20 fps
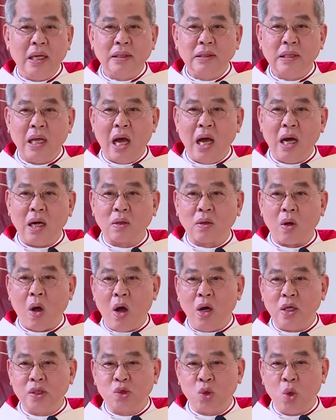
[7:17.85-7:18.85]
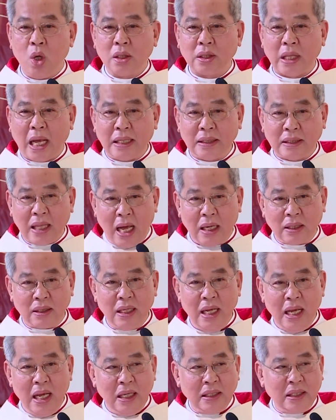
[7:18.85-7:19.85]
nhờ có Chúa Thánh Thần
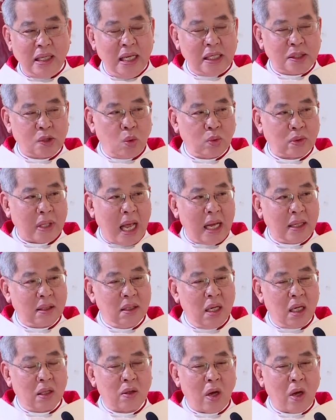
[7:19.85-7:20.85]
thì chúng ta được